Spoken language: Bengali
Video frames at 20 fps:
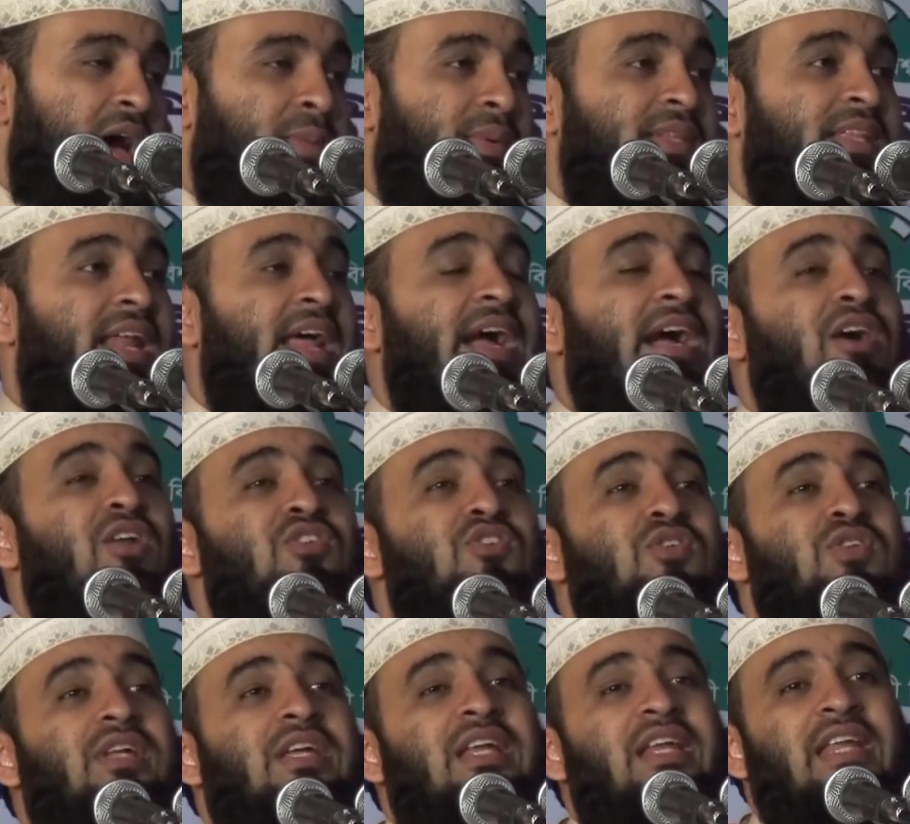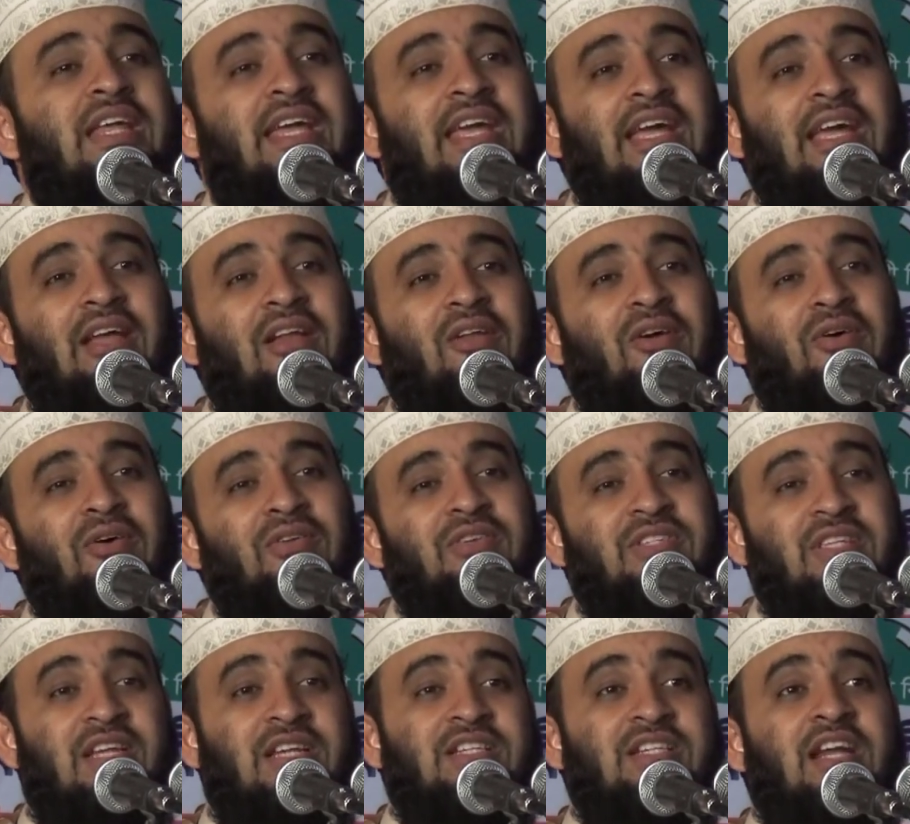আমাদের এগারো জনকে নিয়ে গেল
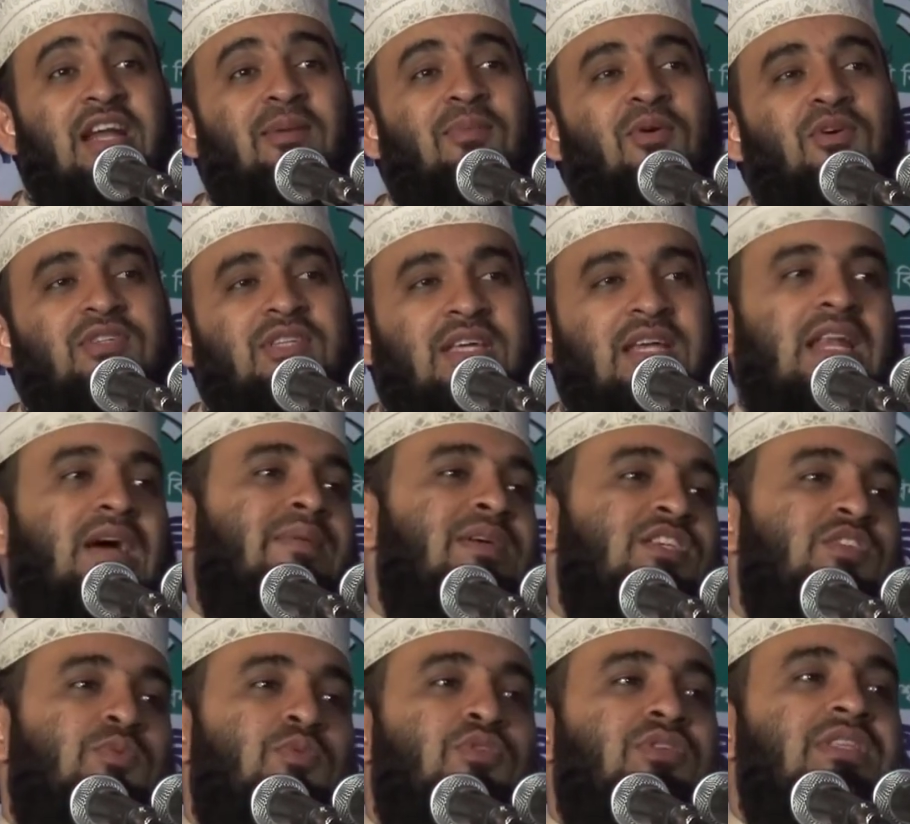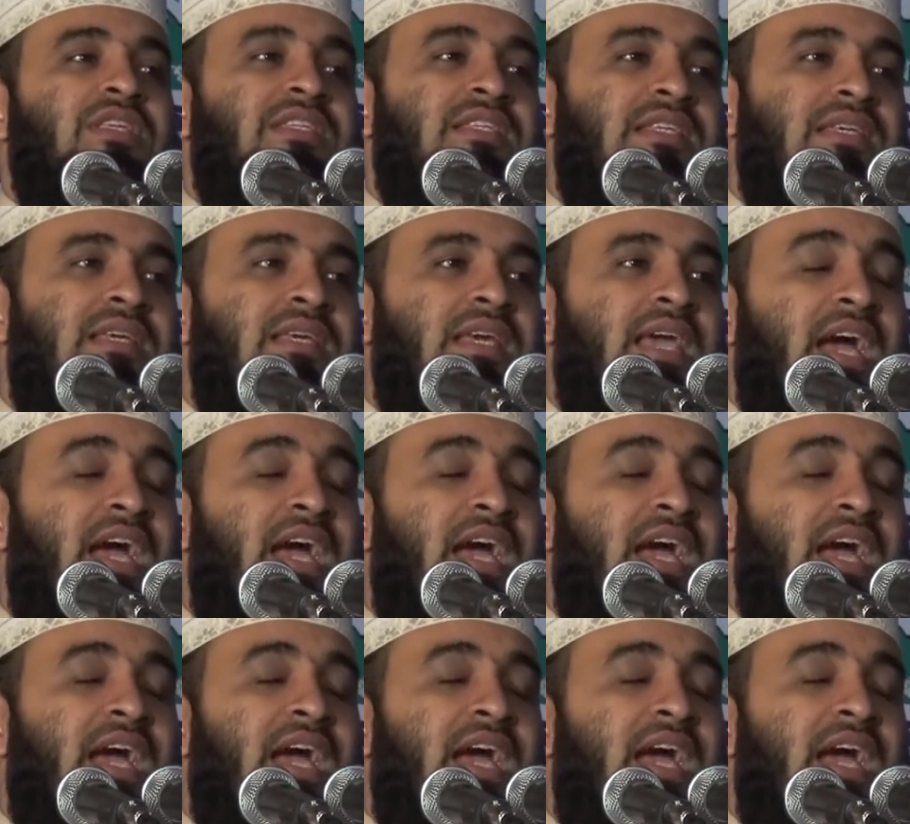সেন্ট্রাল মস্কে নামাজ পড়তেছি